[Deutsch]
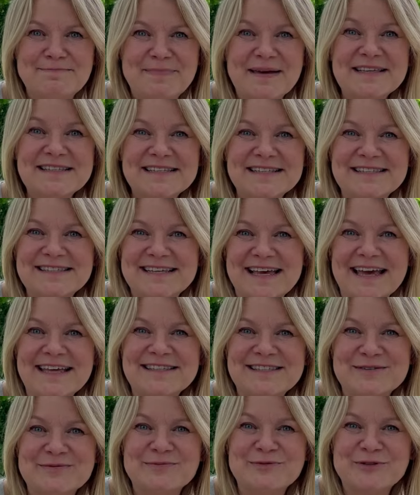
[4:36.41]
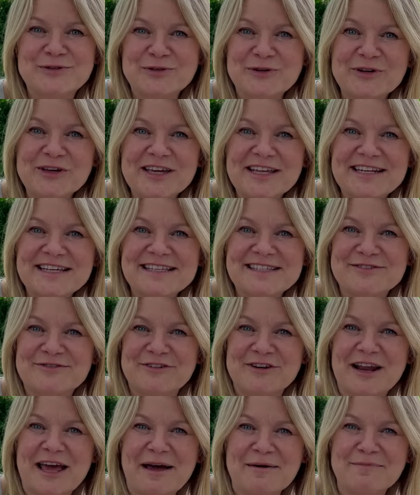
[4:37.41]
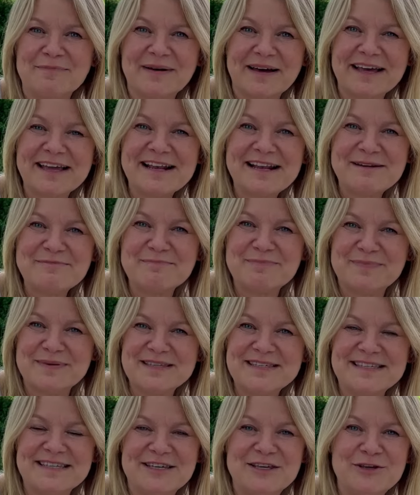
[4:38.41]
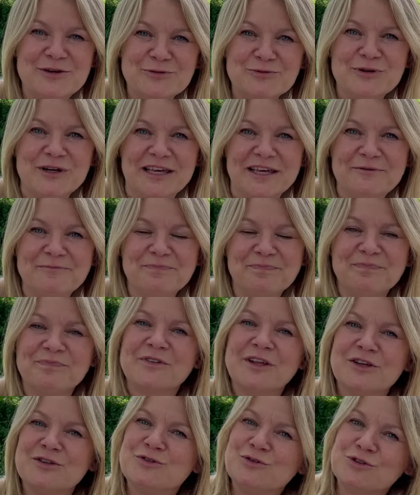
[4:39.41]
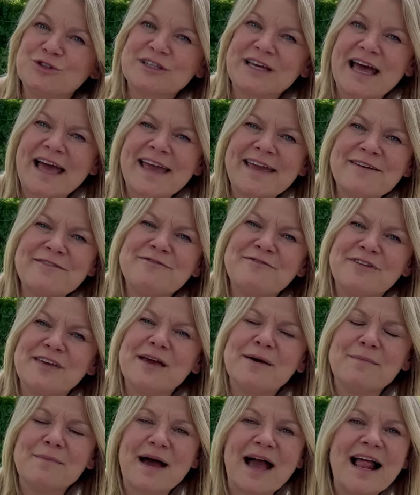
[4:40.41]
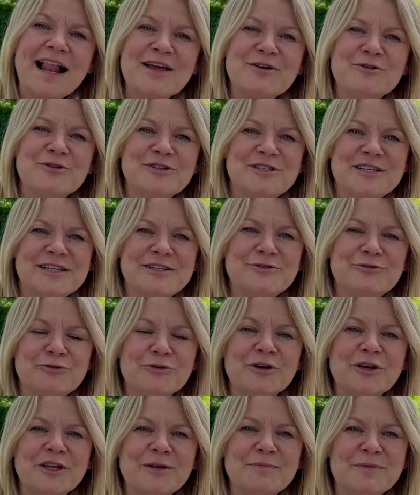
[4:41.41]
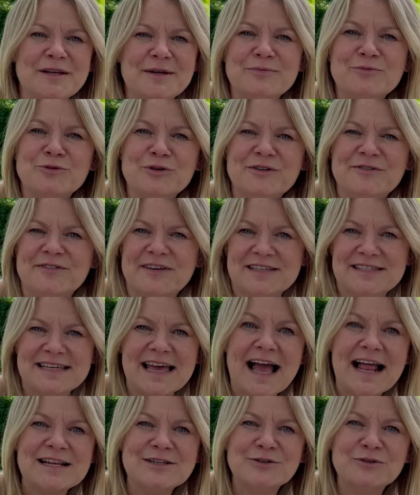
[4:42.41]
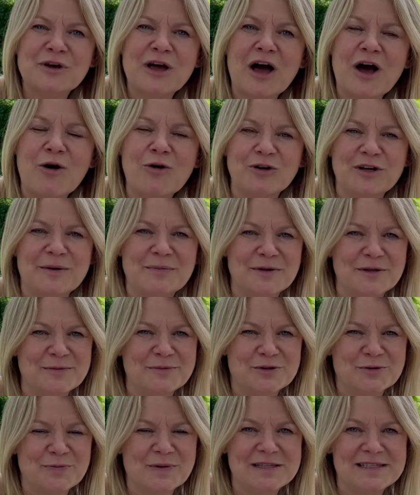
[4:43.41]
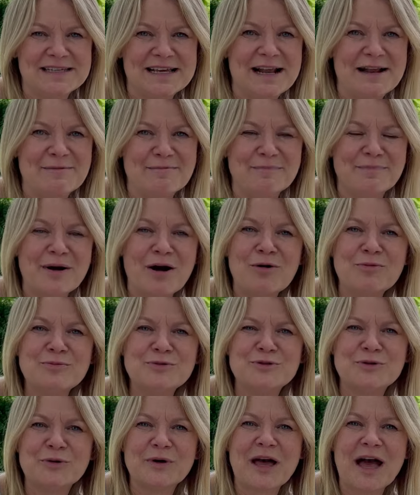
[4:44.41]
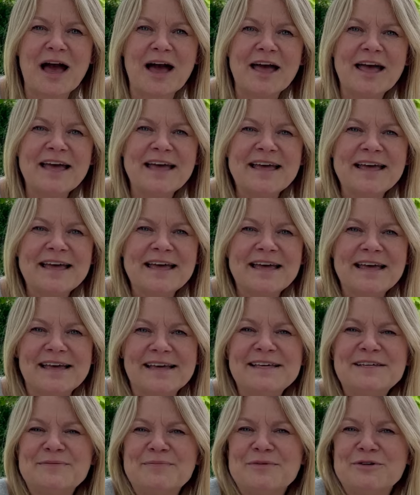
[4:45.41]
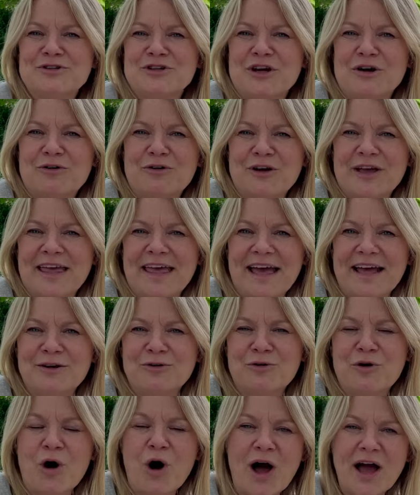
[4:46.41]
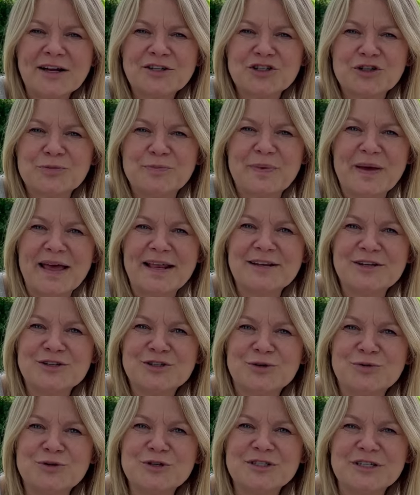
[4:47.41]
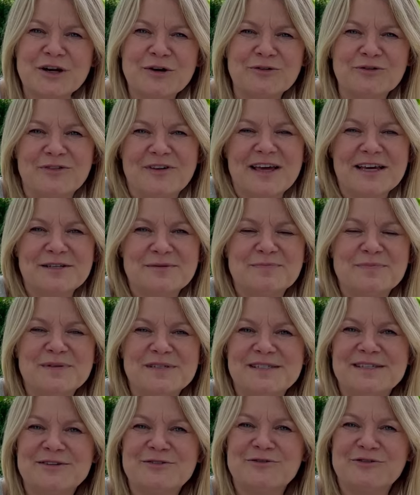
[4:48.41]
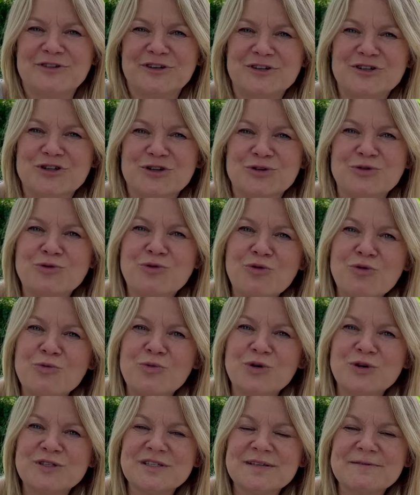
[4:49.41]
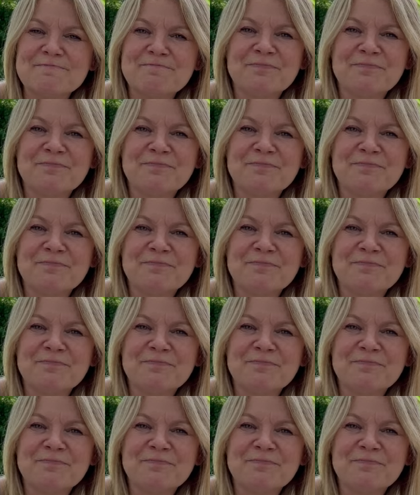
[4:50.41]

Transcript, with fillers: beste Zeit zum Düngen ist von April bis Juni. So drei, vier Mal könnt ihr düngen mit einem Universaldünger oder mit einem speziellen Baumdünger. Ich mische auch gerne Hornspäne drunter und vielleicht ein bisschen frischen Humus.